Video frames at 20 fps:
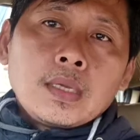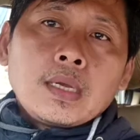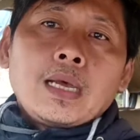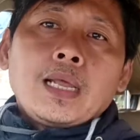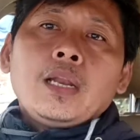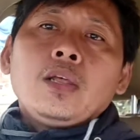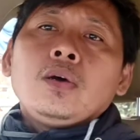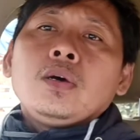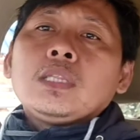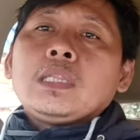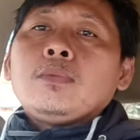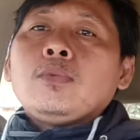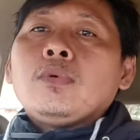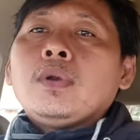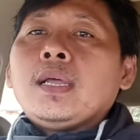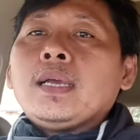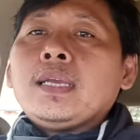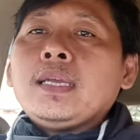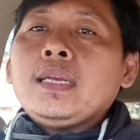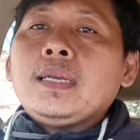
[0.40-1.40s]
Halo, ketemu
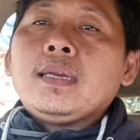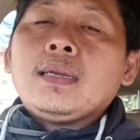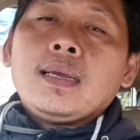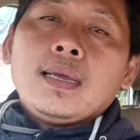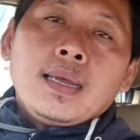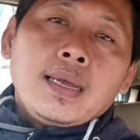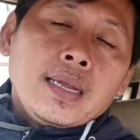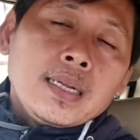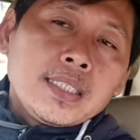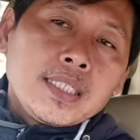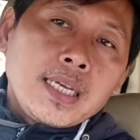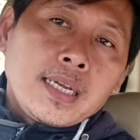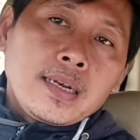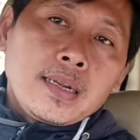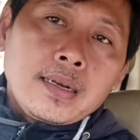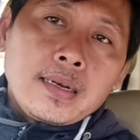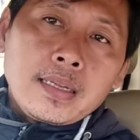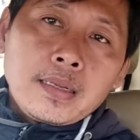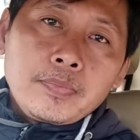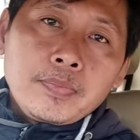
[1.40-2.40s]
lagi dengan
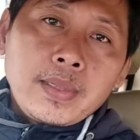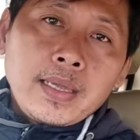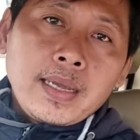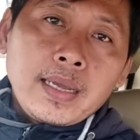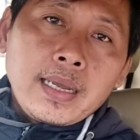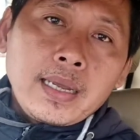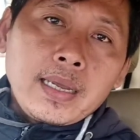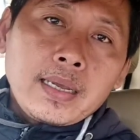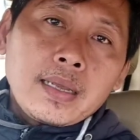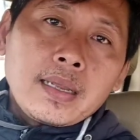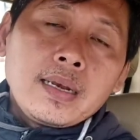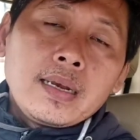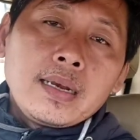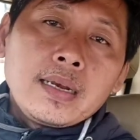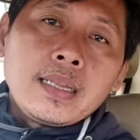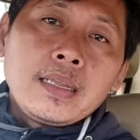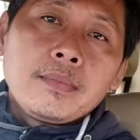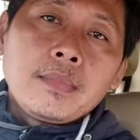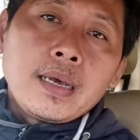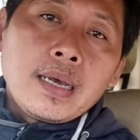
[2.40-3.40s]
channel
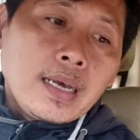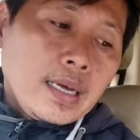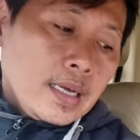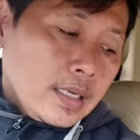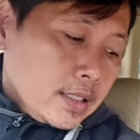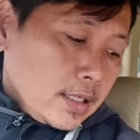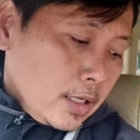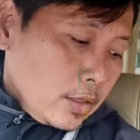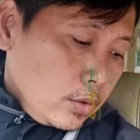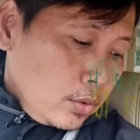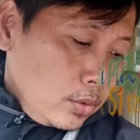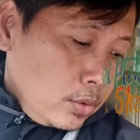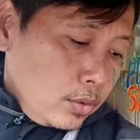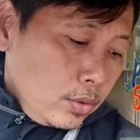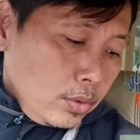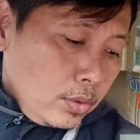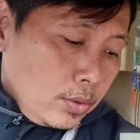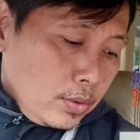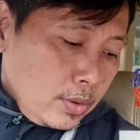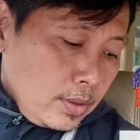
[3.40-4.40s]
Iptek
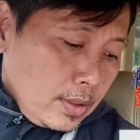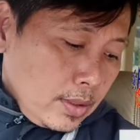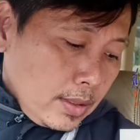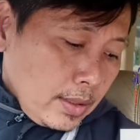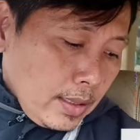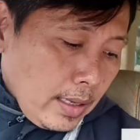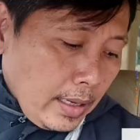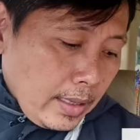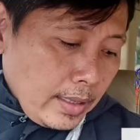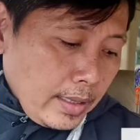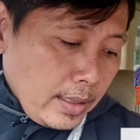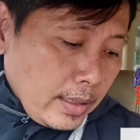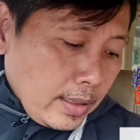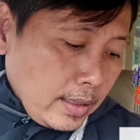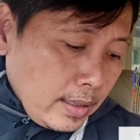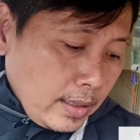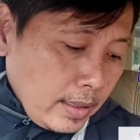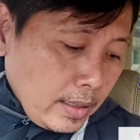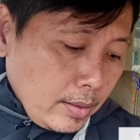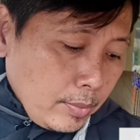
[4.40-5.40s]
51. Kali
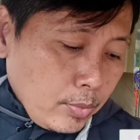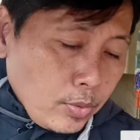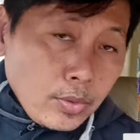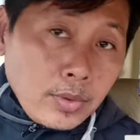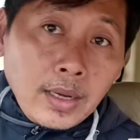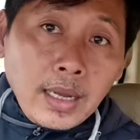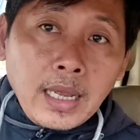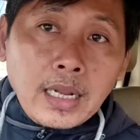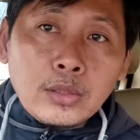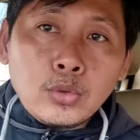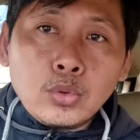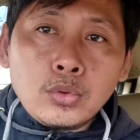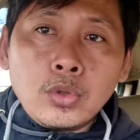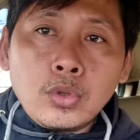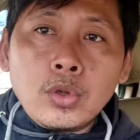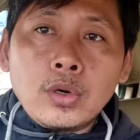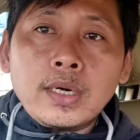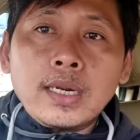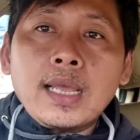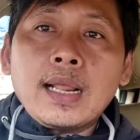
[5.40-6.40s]
ini bukan
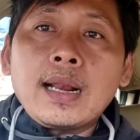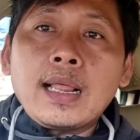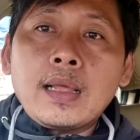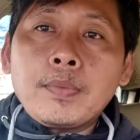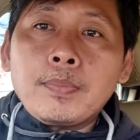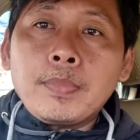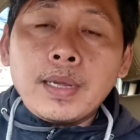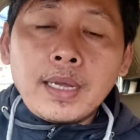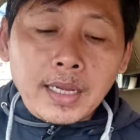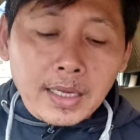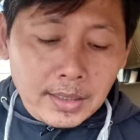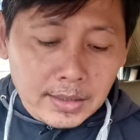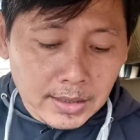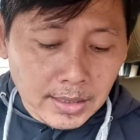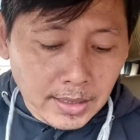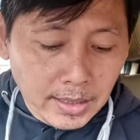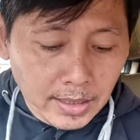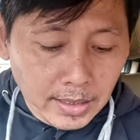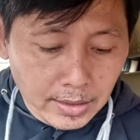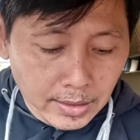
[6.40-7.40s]
tutorial apa,
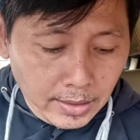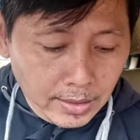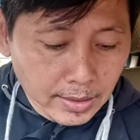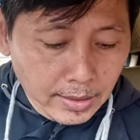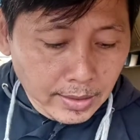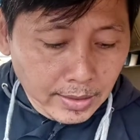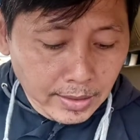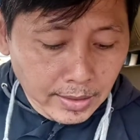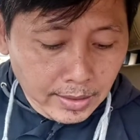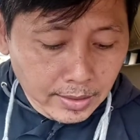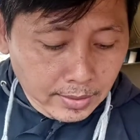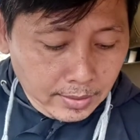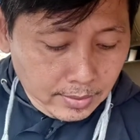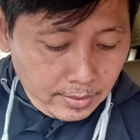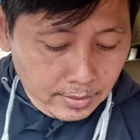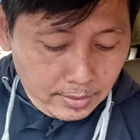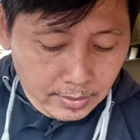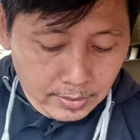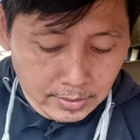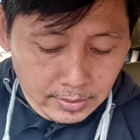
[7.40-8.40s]
saya hanya ingin
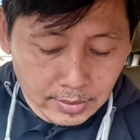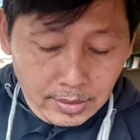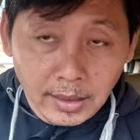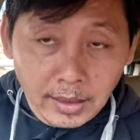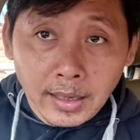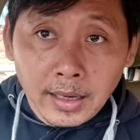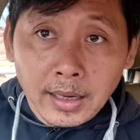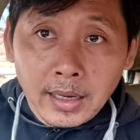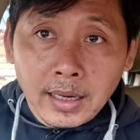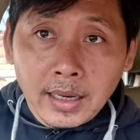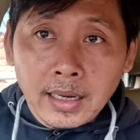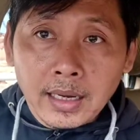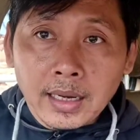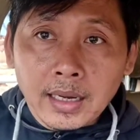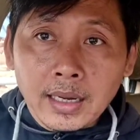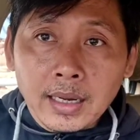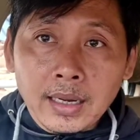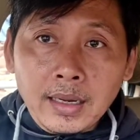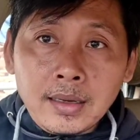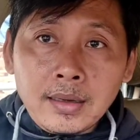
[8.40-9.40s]

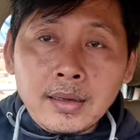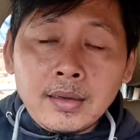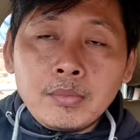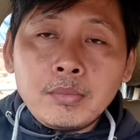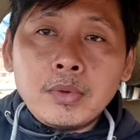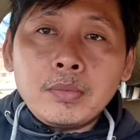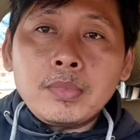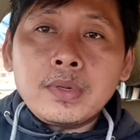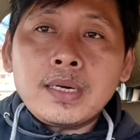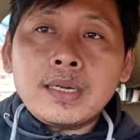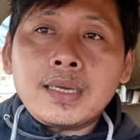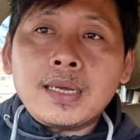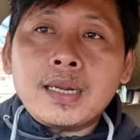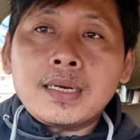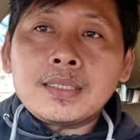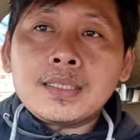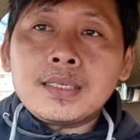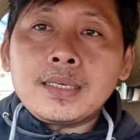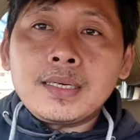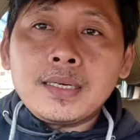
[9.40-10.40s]
uh, memberikan
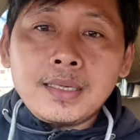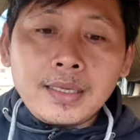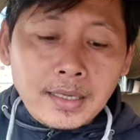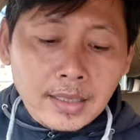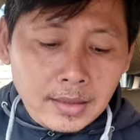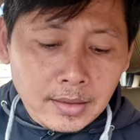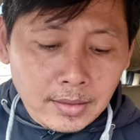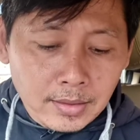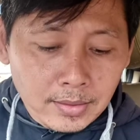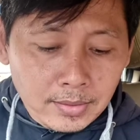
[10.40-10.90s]
sedikit